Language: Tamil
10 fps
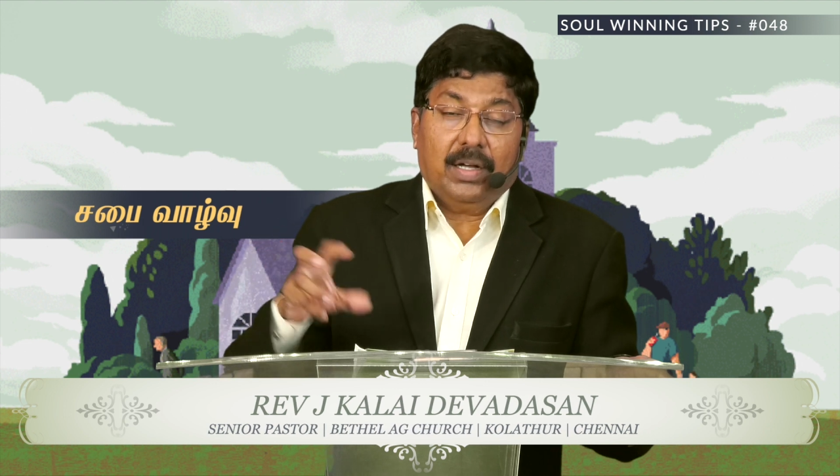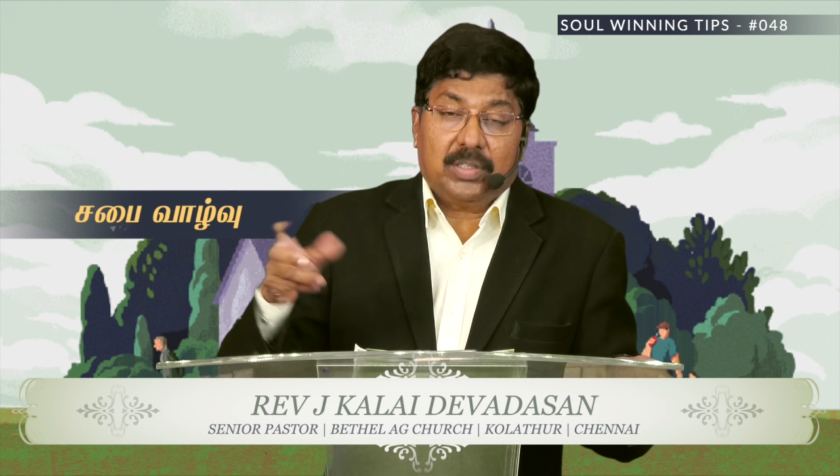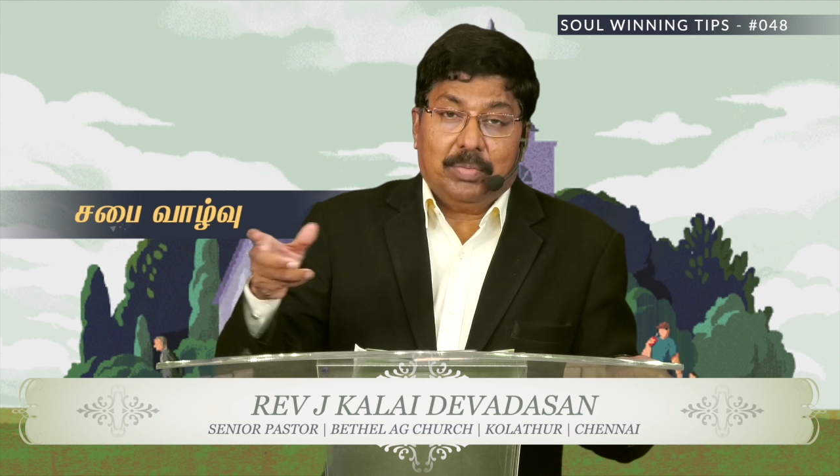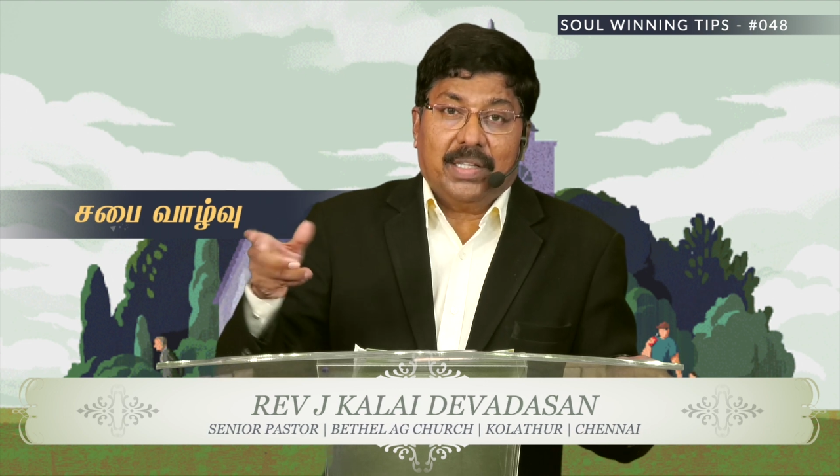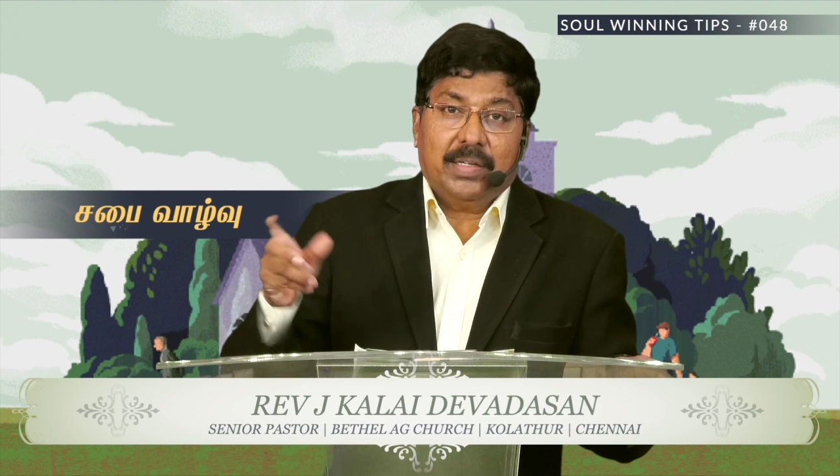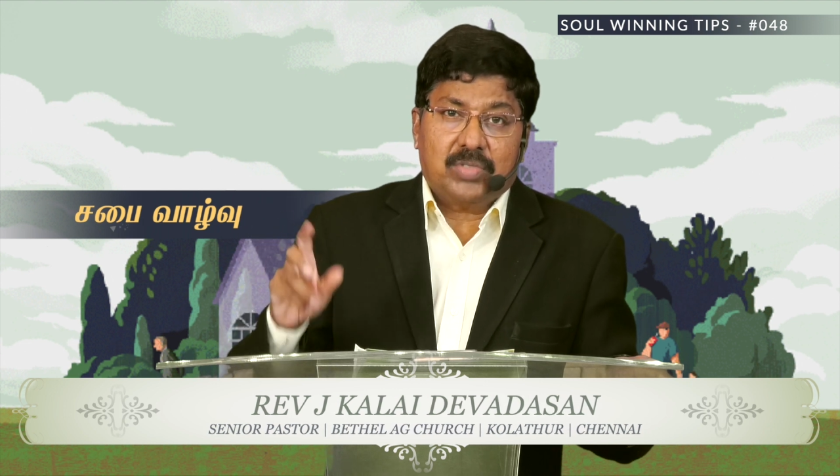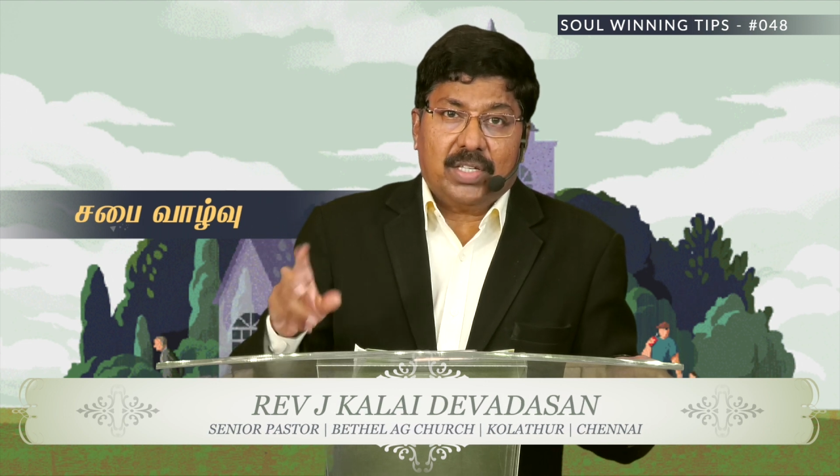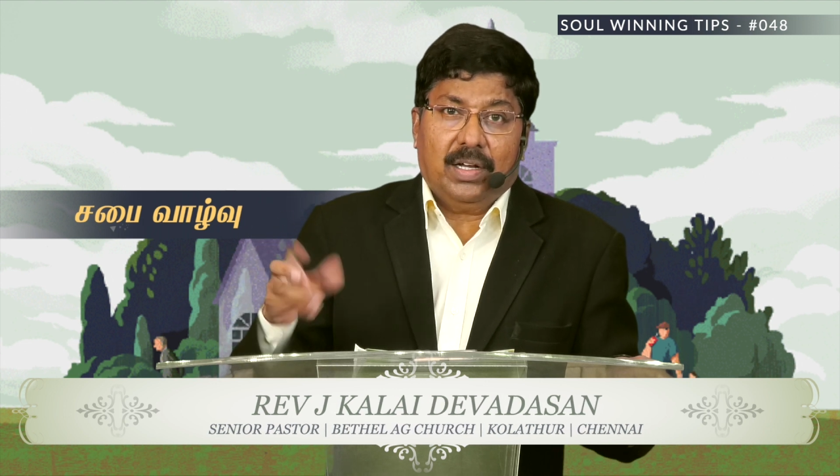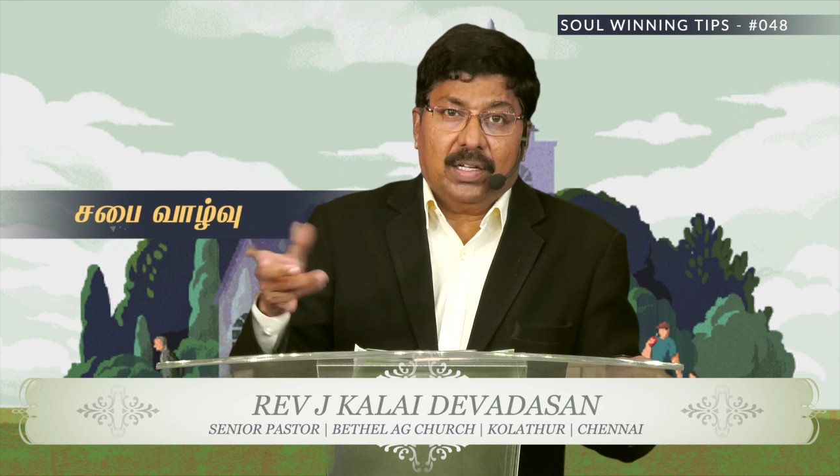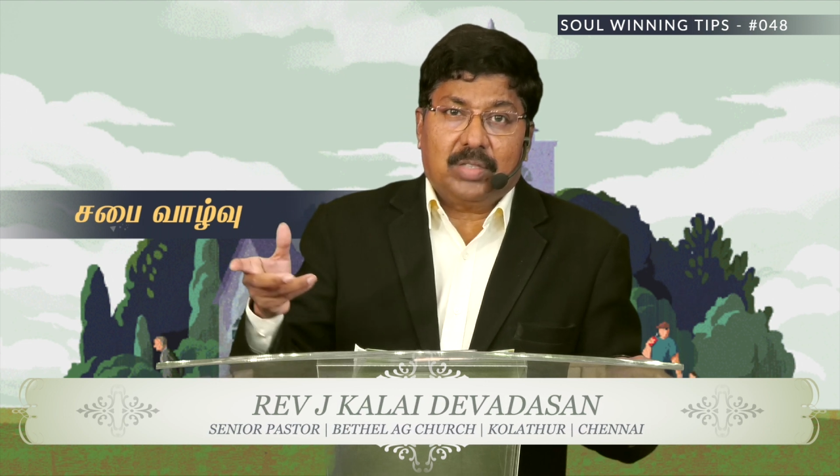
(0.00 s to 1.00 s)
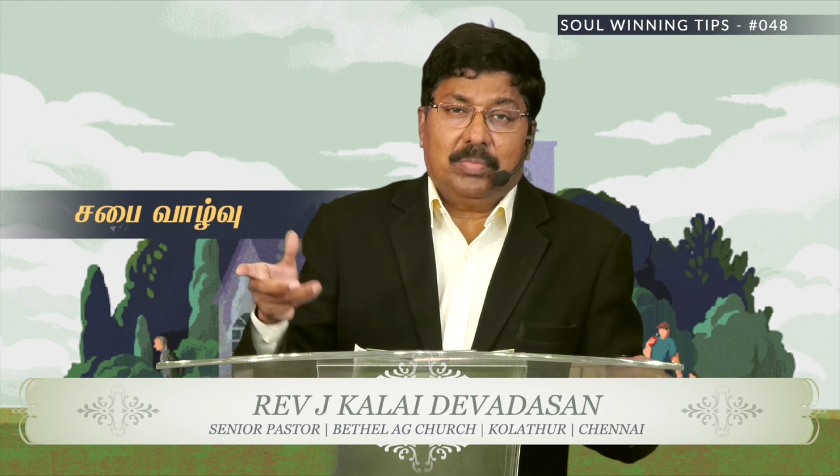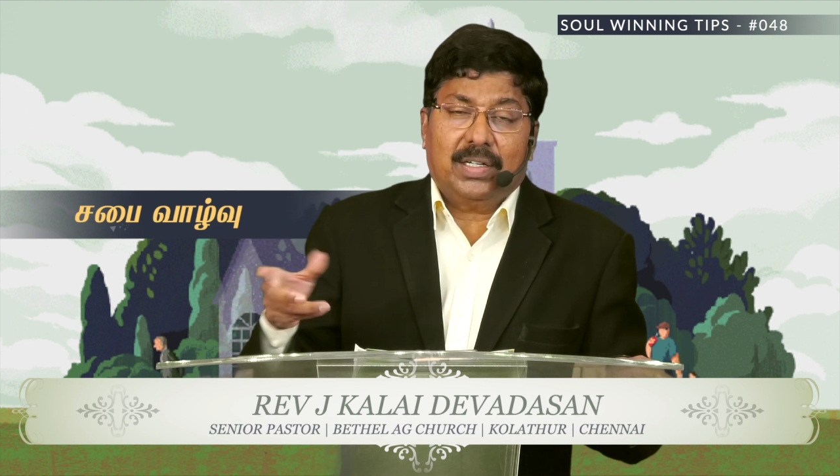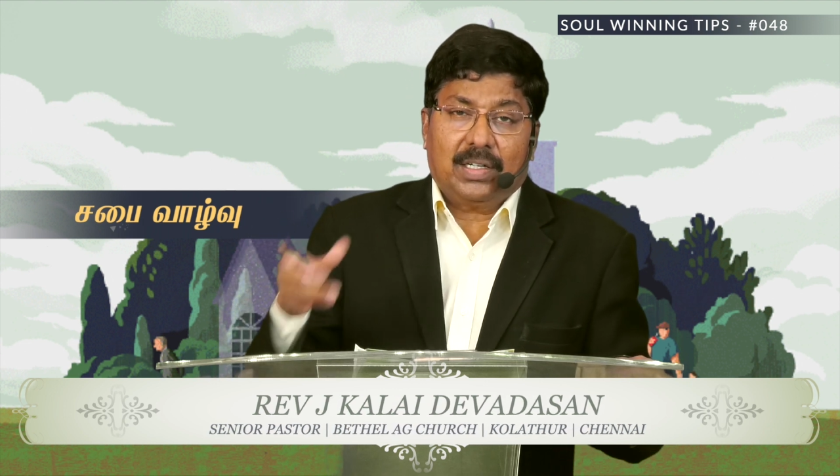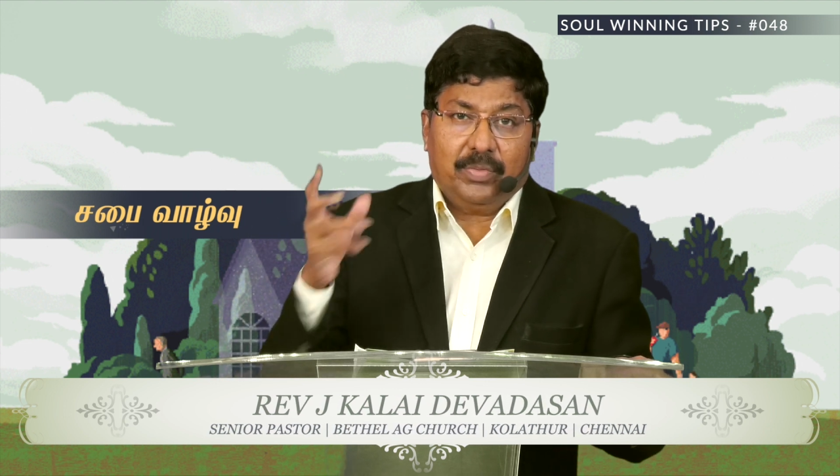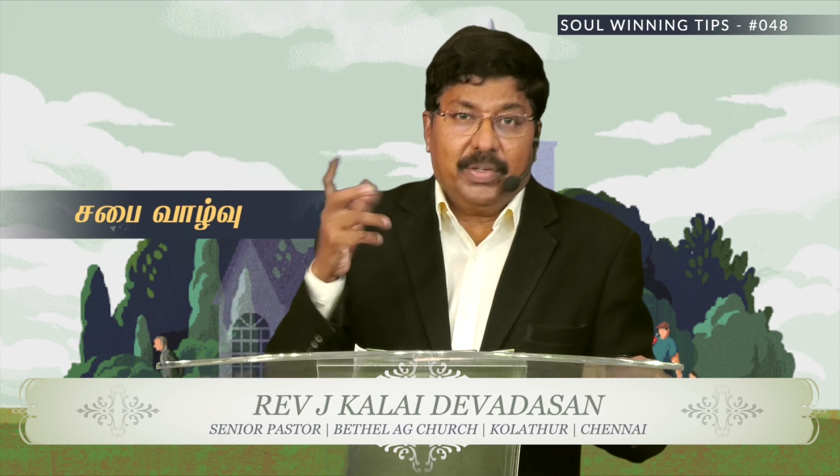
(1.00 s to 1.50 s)
ஆத்மாதயம் செய்த
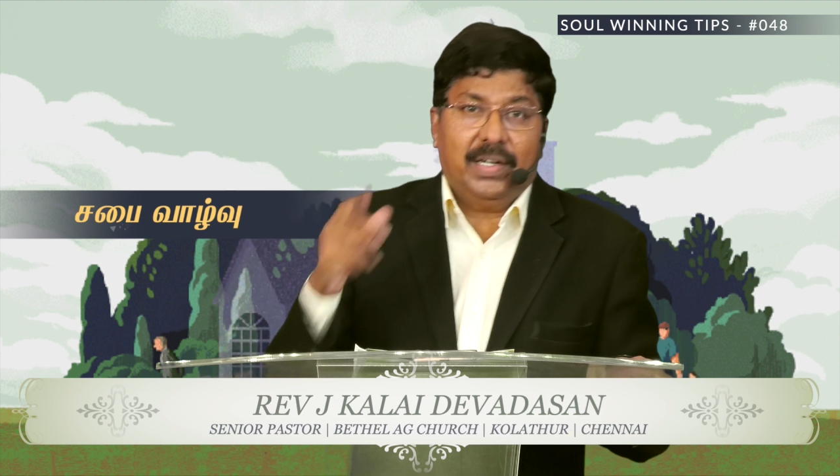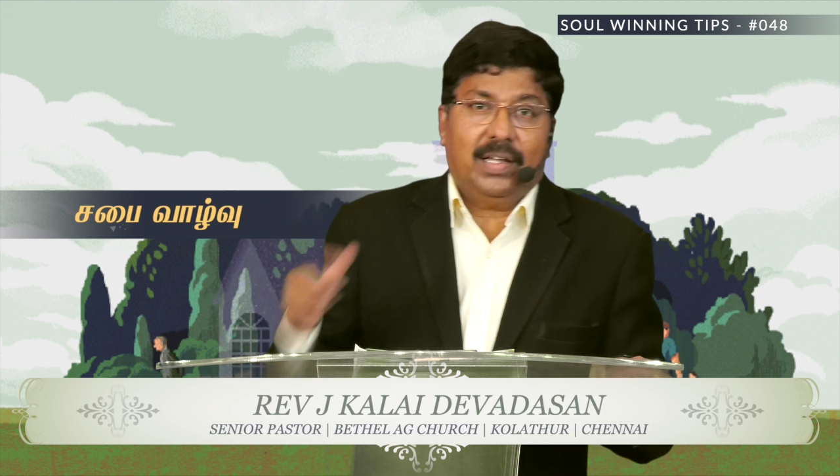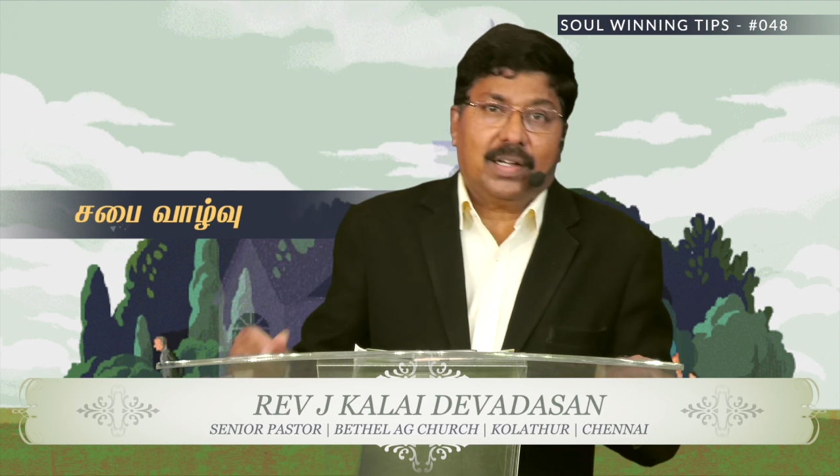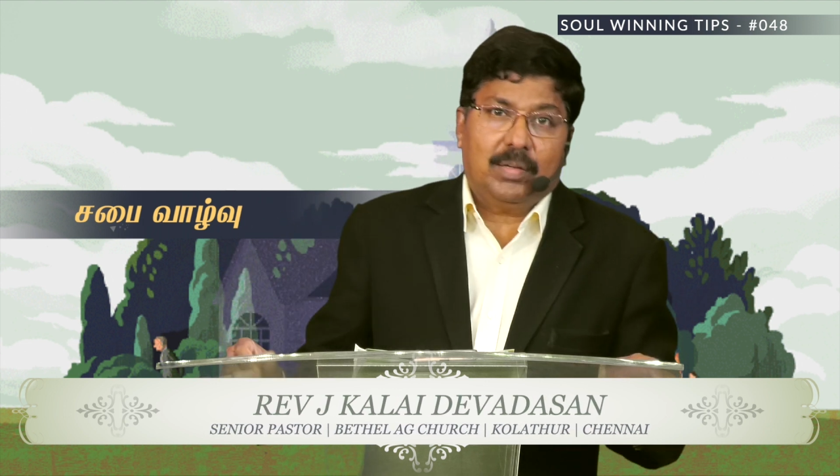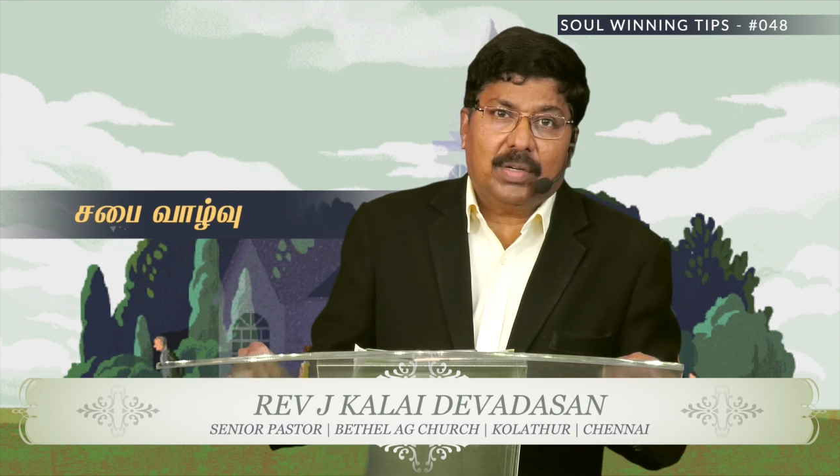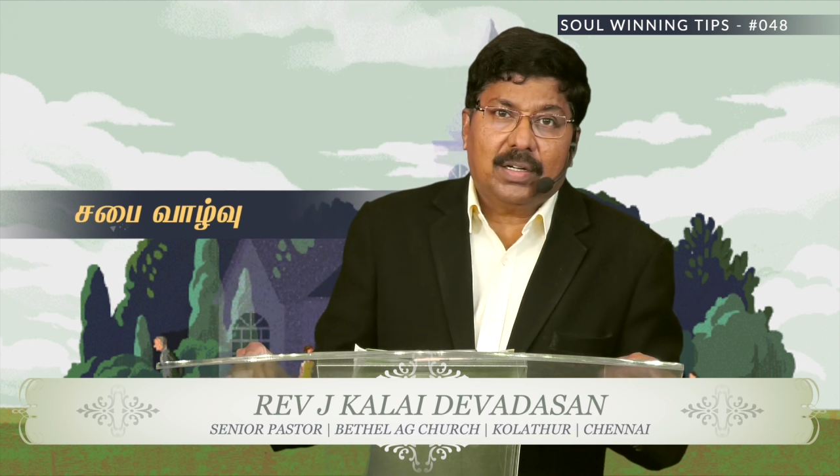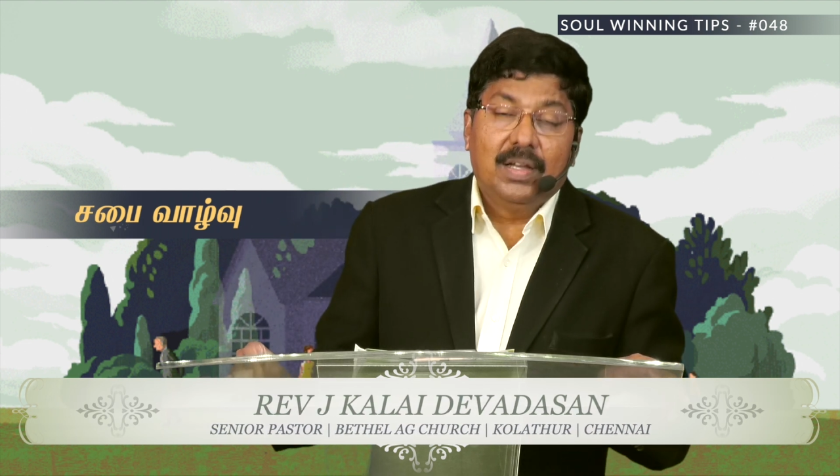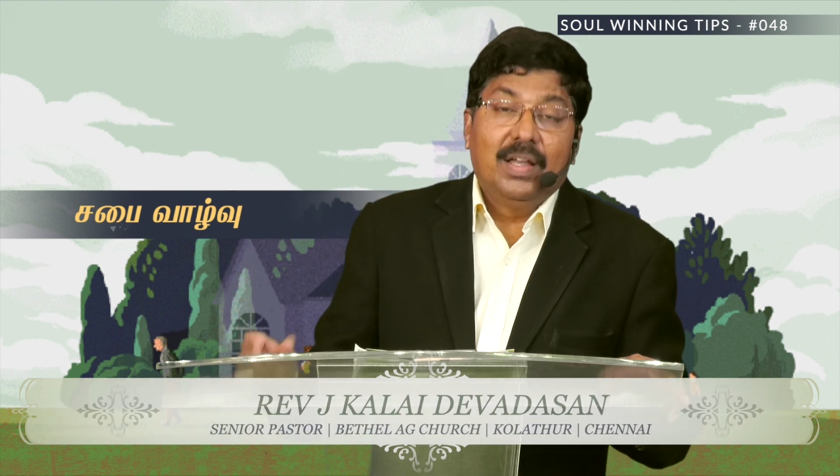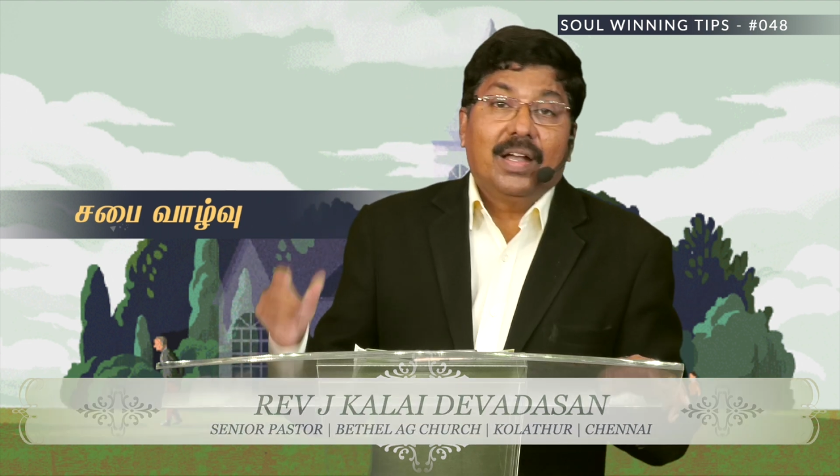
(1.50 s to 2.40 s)
ஆத்மாக்கள் வீணாகாமல்